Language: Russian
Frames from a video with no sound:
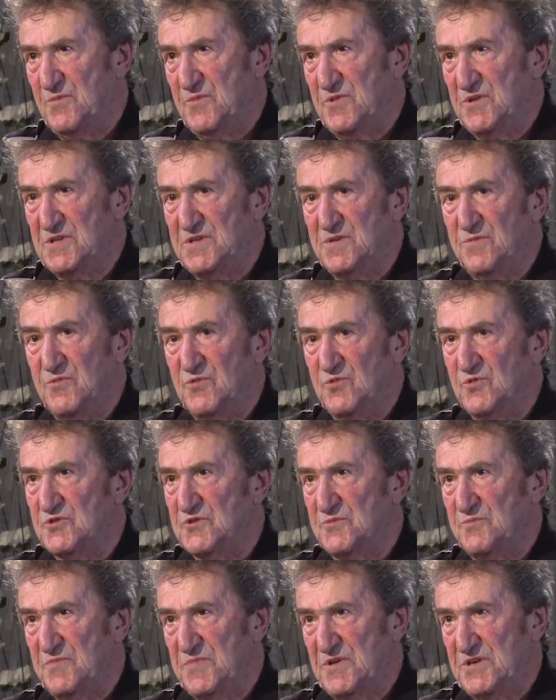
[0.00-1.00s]
мы с ним
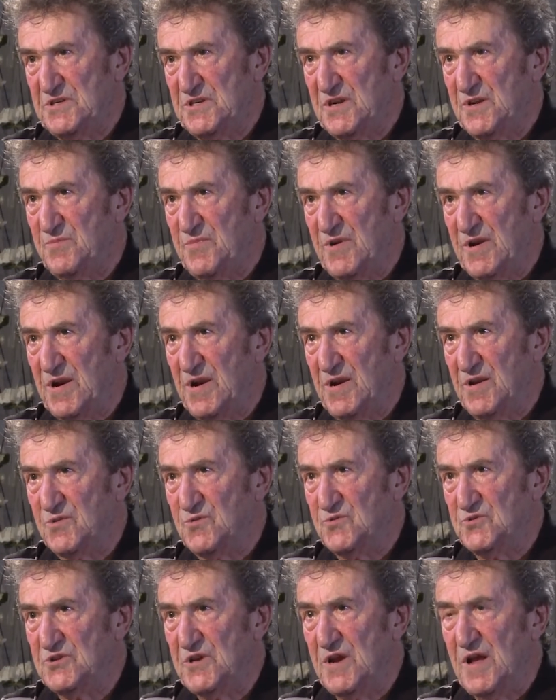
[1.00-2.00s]
дружим 55
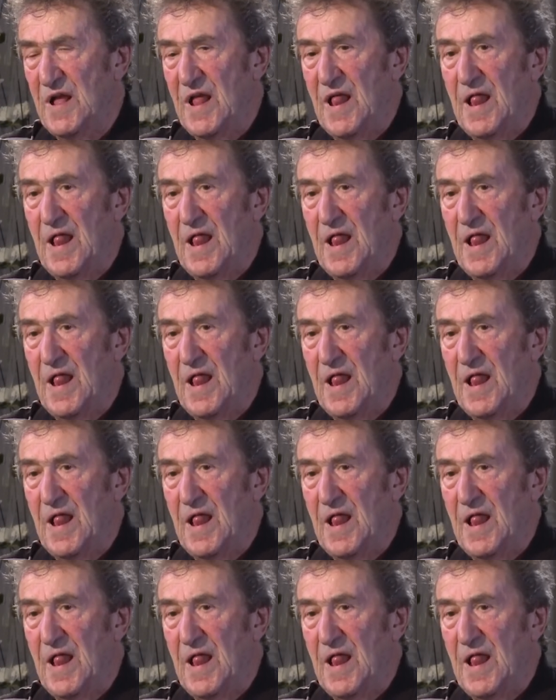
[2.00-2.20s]
лет уже,